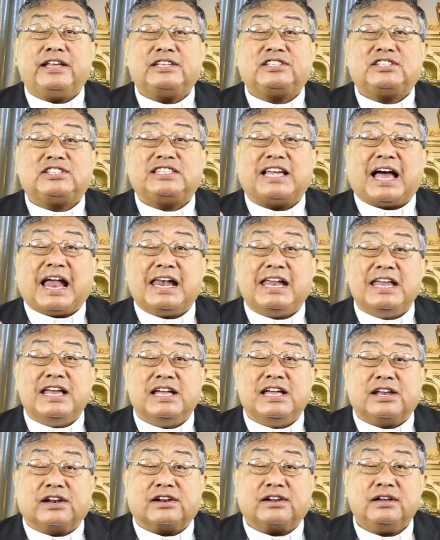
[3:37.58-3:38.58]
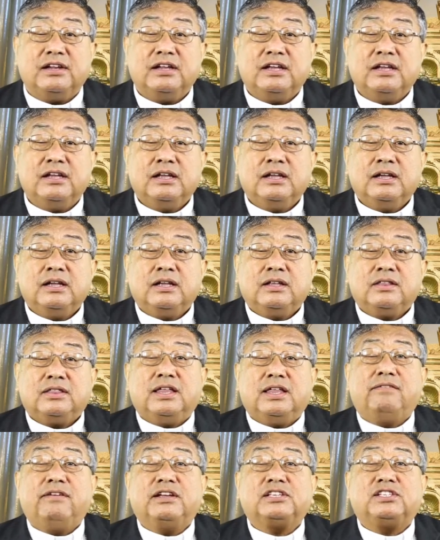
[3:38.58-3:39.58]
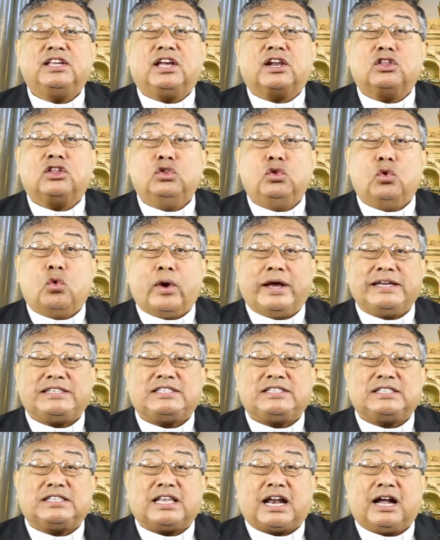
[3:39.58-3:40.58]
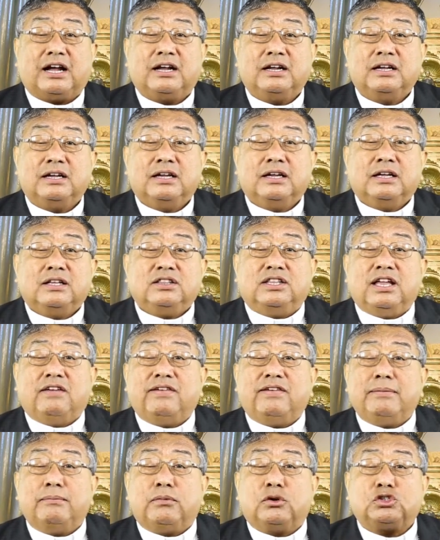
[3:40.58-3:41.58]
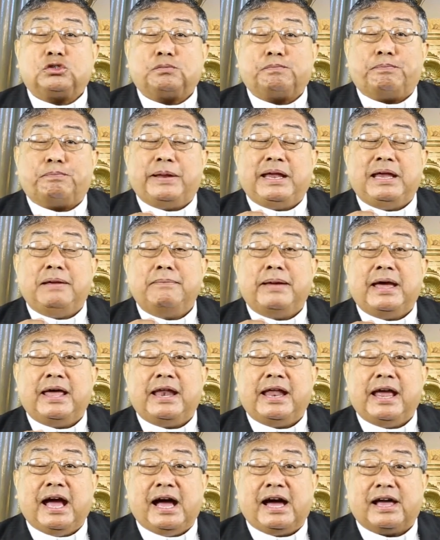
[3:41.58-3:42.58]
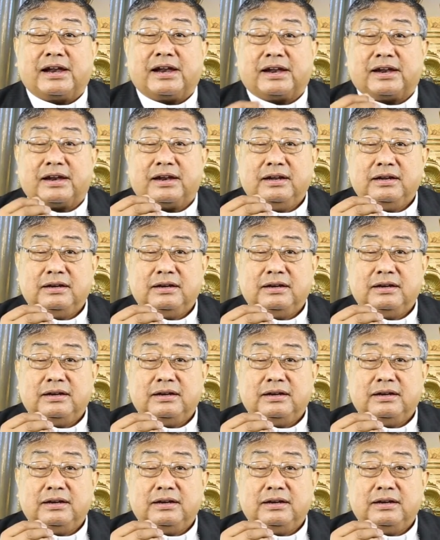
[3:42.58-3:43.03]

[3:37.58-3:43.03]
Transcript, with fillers: de salir debe ser nuestra. Debemos primerear.